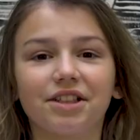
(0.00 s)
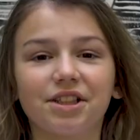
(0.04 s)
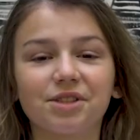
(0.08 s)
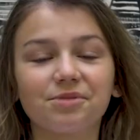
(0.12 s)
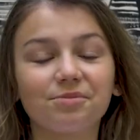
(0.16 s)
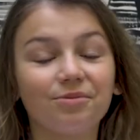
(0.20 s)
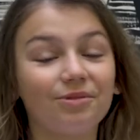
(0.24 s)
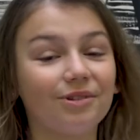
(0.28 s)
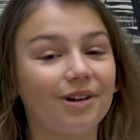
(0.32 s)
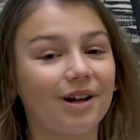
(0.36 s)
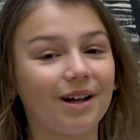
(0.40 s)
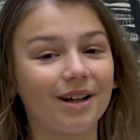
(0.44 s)

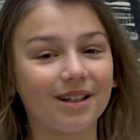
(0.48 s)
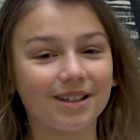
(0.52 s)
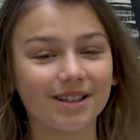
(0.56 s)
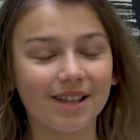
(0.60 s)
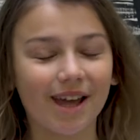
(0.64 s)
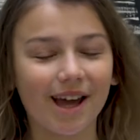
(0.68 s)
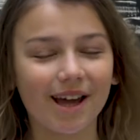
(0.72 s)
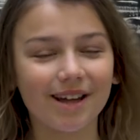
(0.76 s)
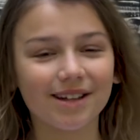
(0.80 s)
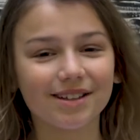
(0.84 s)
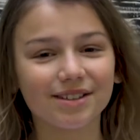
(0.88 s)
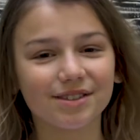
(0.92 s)
Das Buch
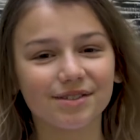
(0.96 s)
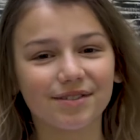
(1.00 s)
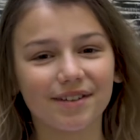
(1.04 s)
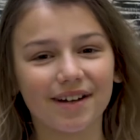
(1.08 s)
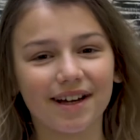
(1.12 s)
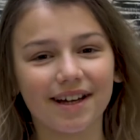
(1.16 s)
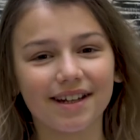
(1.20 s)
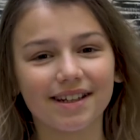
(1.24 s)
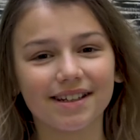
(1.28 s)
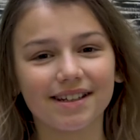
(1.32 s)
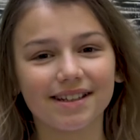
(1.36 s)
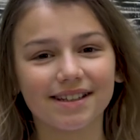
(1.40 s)
Ariadnes
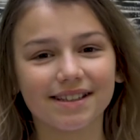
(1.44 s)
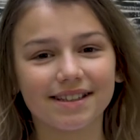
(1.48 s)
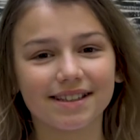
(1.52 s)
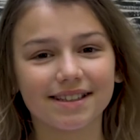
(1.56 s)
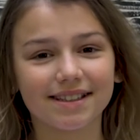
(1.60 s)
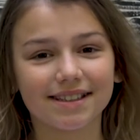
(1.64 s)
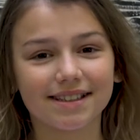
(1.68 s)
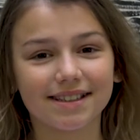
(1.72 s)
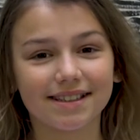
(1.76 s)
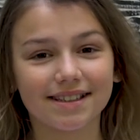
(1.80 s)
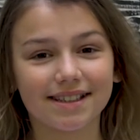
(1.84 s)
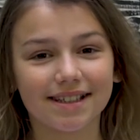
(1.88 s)
Faden
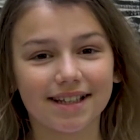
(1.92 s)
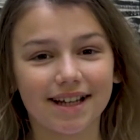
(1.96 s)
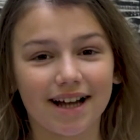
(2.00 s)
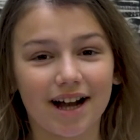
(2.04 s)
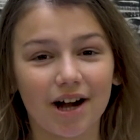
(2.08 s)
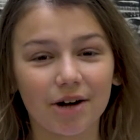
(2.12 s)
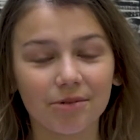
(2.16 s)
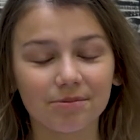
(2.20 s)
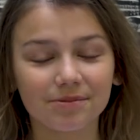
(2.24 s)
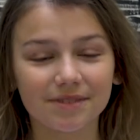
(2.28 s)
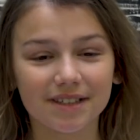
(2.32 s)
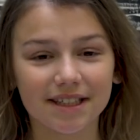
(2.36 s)
ist
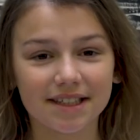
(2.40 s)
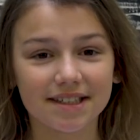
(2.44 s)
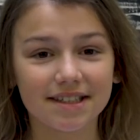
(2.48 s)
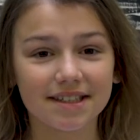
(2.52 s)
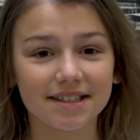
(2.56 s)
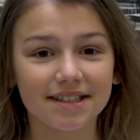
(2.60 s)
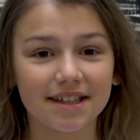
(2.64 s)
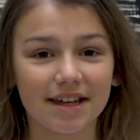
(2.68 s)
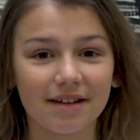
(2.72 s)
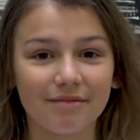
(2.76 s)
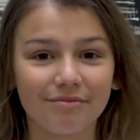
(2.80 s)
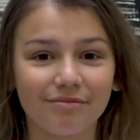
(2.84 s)

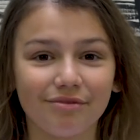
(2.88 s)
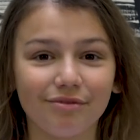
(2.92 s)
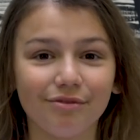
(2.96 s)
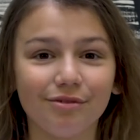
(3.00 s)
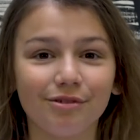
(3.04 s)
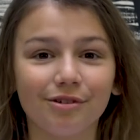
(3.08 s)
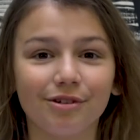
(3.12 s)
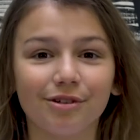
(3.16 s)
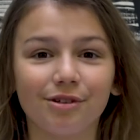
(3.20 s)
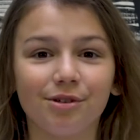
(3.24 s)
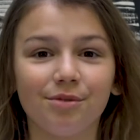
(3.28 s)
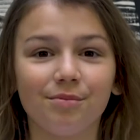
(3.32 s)
hauptsächlich ein
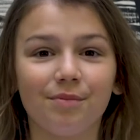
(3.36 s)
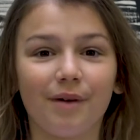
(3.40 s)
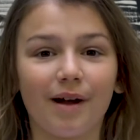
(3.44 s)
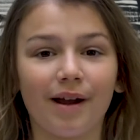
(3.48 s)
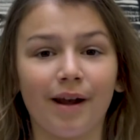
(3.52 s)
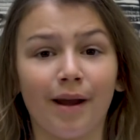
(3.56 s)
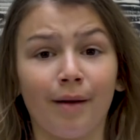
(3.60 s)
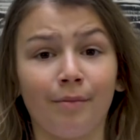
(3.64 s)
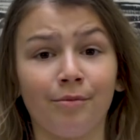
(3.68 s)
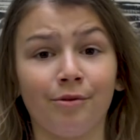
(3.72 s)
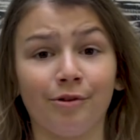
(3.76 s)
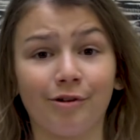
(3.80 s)
Buch
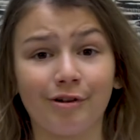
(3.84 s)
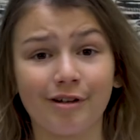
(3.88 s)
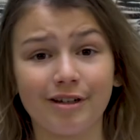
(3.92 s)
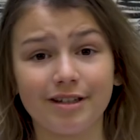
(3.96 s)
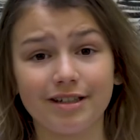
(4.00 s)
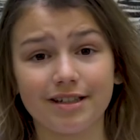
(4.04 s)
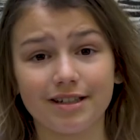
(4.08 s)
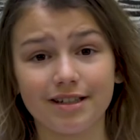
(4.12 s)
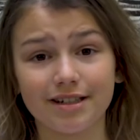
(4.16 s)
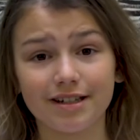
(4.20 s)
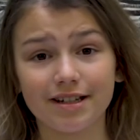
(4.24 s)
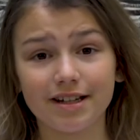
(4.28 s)
über
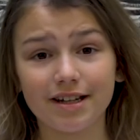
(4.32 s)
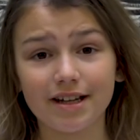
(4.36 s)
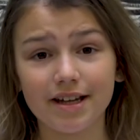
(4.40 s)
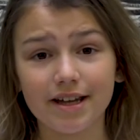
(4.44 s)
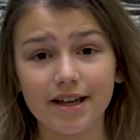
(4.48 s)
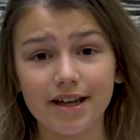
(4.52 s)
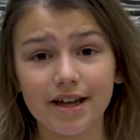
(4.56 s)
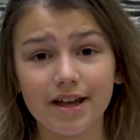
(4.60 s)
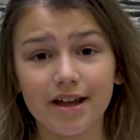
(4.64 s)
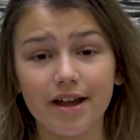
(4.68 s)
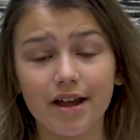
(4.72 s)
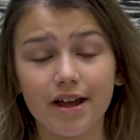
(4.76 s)
Labyrinthe,
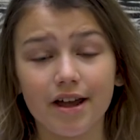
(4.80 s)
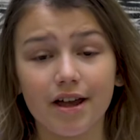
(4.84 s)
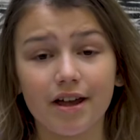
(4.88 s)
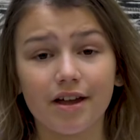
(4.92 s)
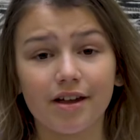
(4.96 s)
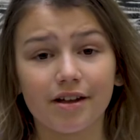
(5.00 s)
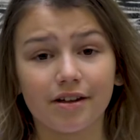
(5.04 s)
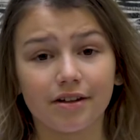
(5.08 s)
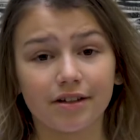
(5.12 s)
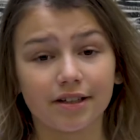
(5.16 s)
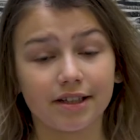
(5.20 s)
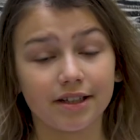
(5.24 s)

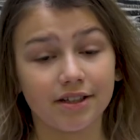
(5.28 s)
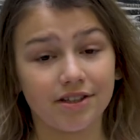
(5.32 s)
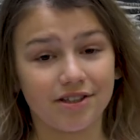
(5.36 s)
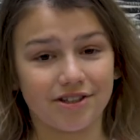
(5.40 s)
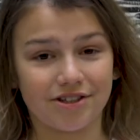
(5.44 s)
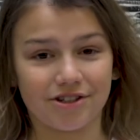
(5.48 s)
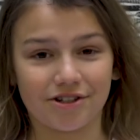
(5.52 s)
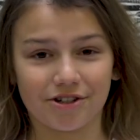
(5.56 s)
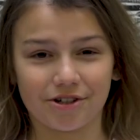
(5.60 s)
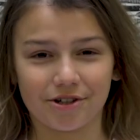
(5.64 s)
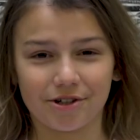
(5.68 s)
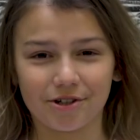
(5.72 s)

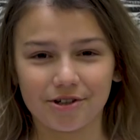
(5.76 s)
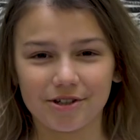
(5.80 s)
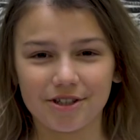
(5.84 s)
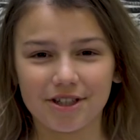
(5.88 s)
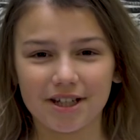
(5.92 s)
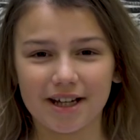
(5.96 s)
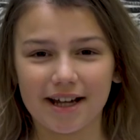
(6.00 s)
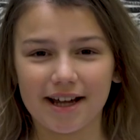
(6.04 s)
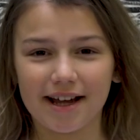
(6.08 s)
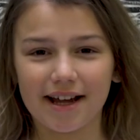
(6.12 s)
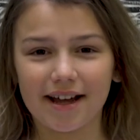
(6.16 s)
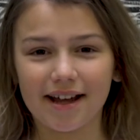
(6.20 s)
griechische
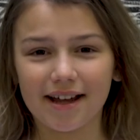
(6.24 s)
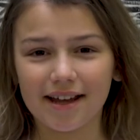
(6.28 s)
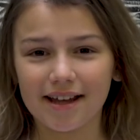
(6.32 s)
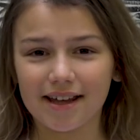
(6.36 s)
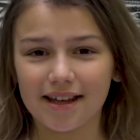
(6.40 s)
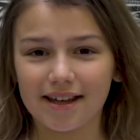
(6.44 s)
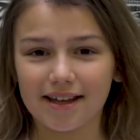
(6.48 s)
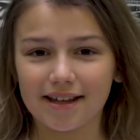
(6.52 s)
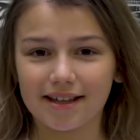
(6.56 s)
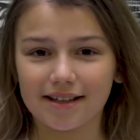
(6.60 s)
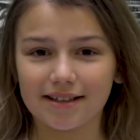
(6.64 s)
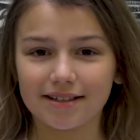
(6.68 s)
Götter,
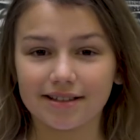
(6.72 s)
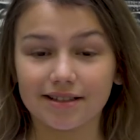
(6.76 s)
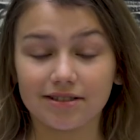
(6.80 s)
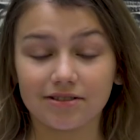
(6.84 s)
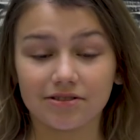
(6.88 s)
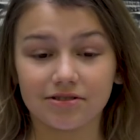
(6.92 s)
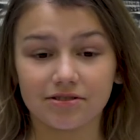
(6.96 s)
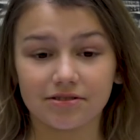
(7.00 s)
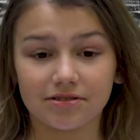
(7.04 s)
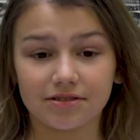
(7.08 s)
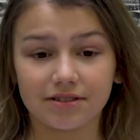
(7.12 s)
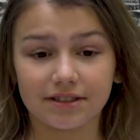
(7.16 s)

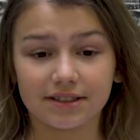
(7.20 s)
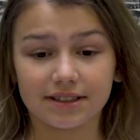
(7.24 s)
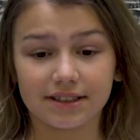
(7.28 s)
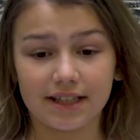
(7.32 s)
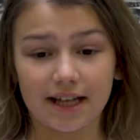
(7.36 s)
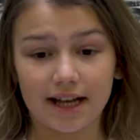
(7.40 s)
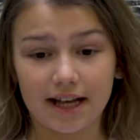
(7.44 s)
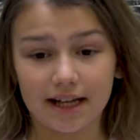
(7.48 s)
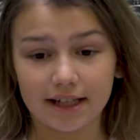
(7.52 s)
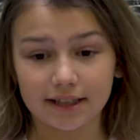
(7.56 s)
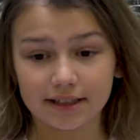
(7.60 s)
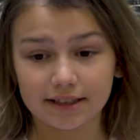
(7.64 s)

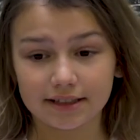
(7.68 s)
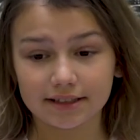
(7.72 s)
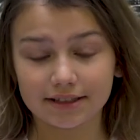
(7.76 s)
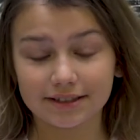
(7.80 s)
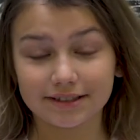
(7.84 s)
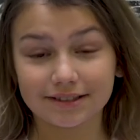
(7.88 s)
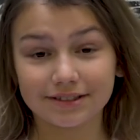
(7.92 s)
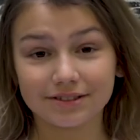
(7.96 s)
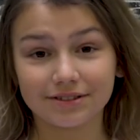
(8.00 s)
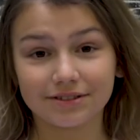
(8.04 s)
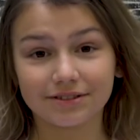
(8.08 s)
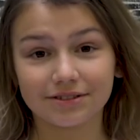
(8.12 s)

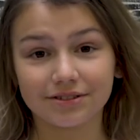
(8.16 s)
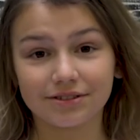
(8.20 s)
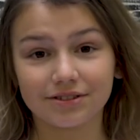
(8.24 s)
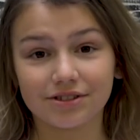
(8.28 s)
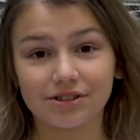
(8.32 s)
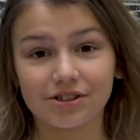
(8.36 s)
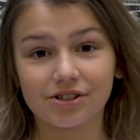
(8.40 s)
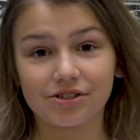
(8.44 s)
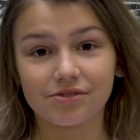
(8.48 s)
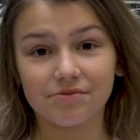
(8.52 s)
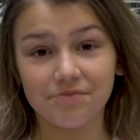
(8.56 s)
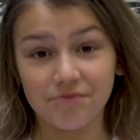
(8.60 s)
Sagen
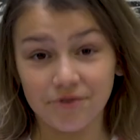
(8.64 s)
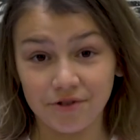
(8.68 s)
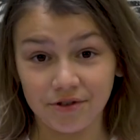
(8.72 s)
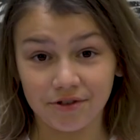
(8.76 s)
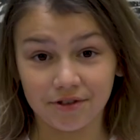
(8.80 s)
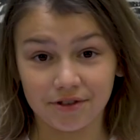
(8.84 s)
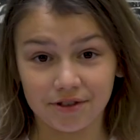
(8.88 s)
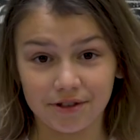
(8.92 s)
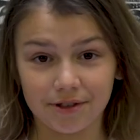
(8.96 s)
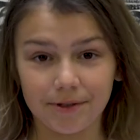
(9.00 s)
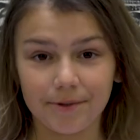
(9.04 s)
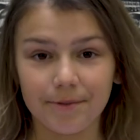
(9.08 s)
und
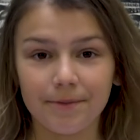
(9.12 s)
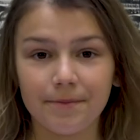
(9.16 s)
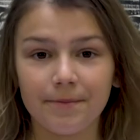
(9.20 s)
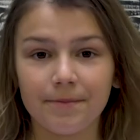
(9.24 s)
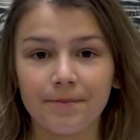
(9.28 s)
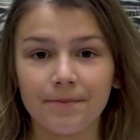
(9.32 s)
Mythen.